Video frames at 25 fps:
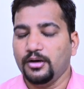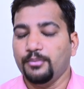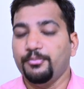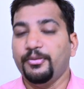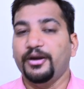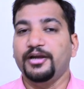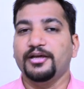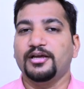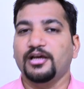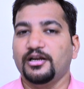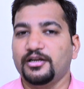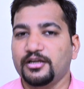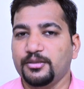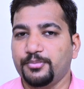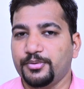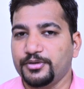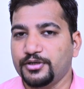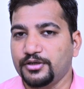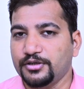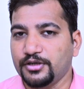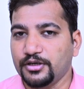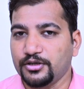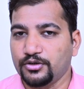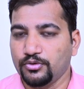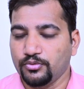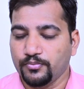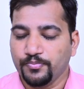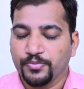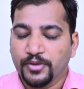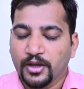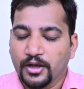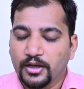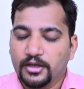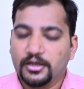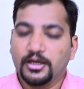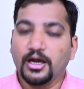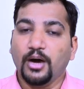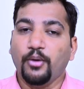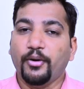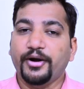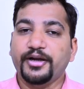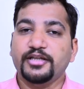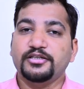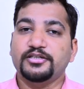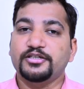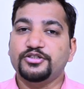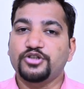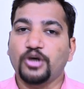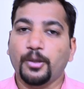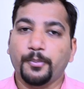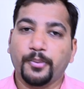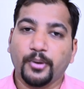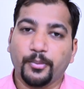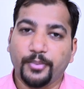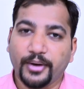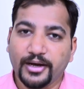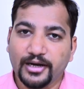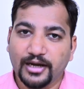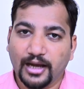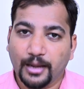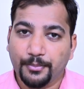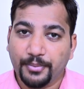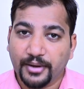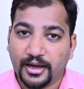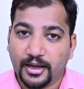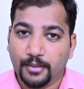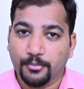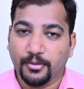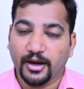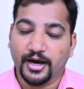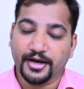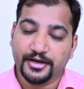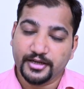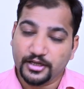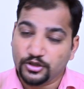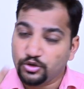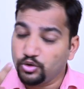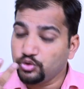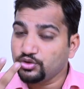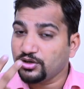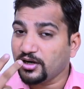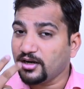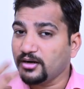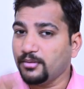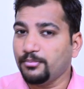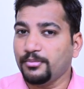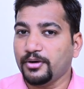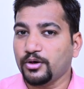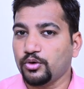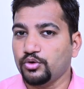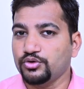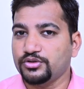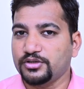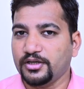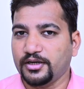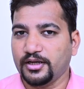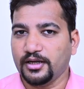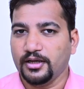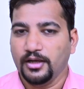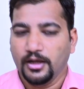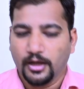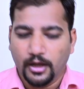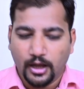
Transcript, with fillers: मेडिकल रिप्रेजेंटेटिव या व्हाट इज़ द जॉब प्रोफाइल ऑफ एम ये दूसरा नंबर क्वेश्चन है